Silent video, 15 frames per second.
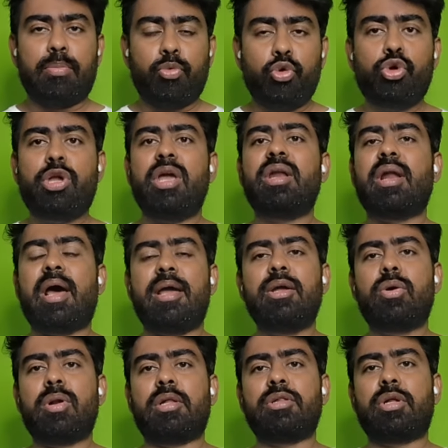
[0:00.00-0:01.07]
ముఖ్య
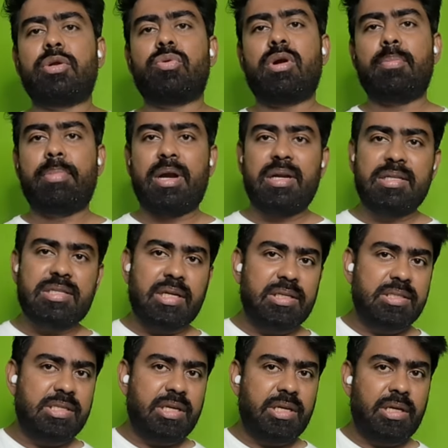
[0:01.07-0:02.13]
నాయకులు అందరూ కూడా బండి
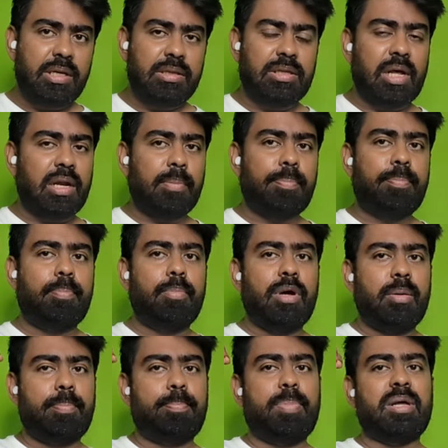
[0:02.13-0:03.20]
సంజయ్ తన
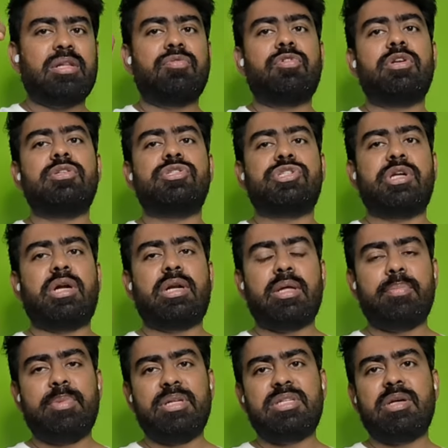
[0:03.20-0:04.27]
పదవి నుంచి అంటే
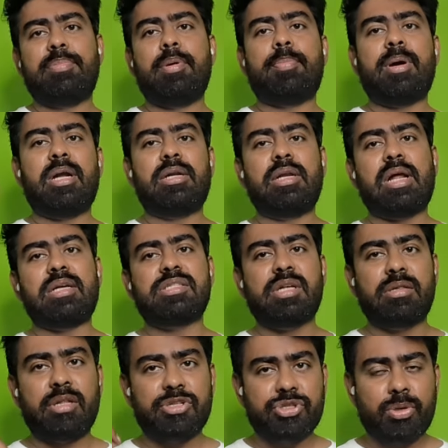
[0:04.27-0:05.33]
బీజేపీ పార్టీ
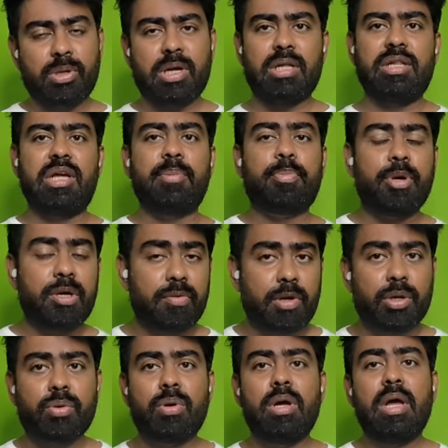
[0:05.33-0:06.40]
రాష్ట్ర అధ్యక్షుడిగా దిగిపోయే
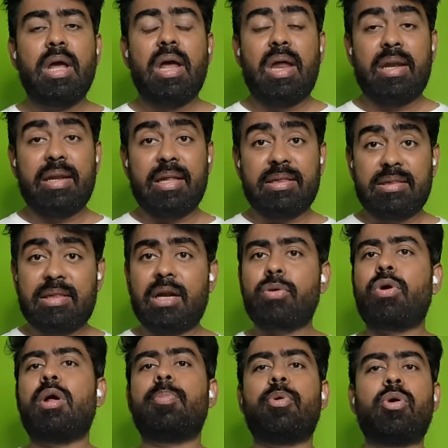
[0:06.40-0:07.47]
వరకు నిద్ర
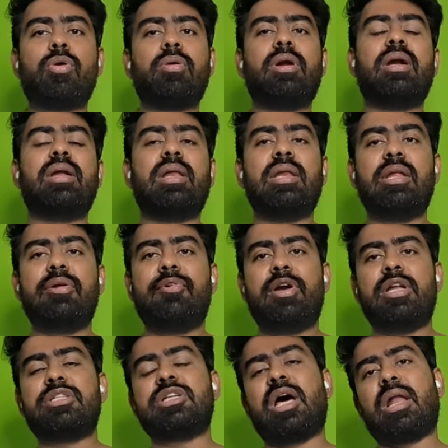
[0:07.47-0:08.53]
కూడా పోకుండా ఢిల్లీ
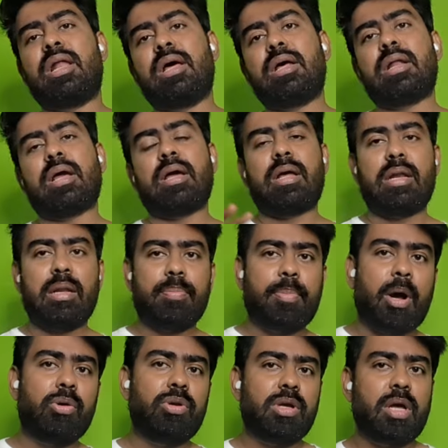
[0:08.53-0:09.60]
వెళ్ళి చాలా రకాల
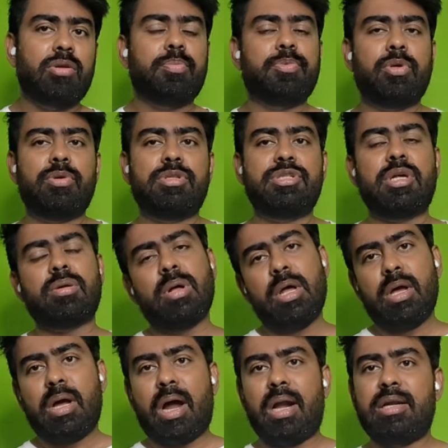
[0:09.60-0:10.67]
పావులు కలుపుతూ వచ్చారు
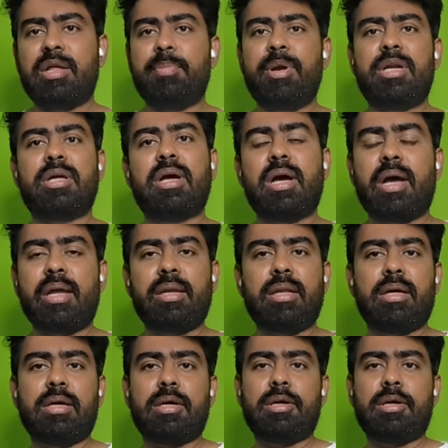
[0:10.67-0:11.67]
అల్టిమేట్గా ఆయన